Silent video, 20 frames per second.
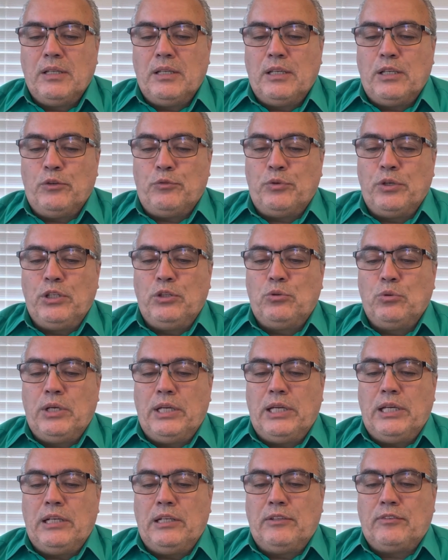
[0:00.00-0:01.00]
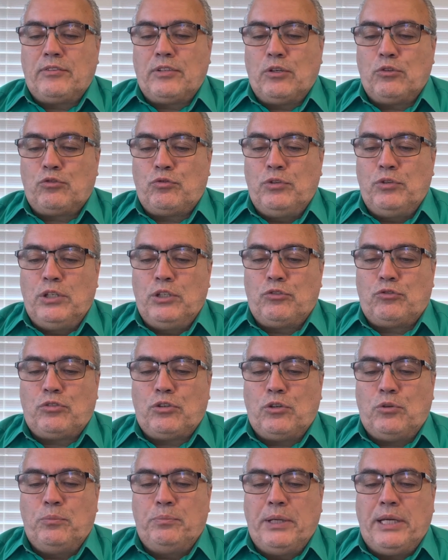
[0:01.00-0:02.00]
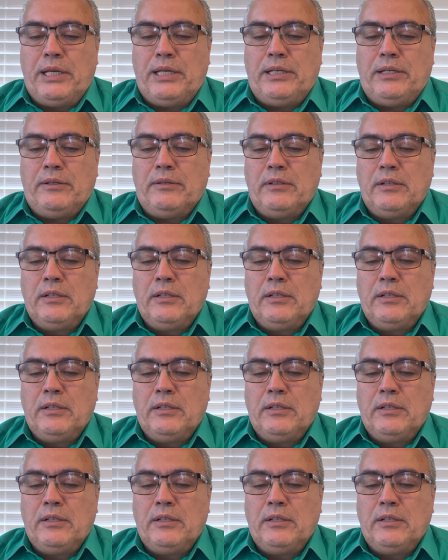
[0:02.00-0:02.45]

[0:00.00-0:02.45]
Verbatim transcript: E vindo eles aos filhos de Rubem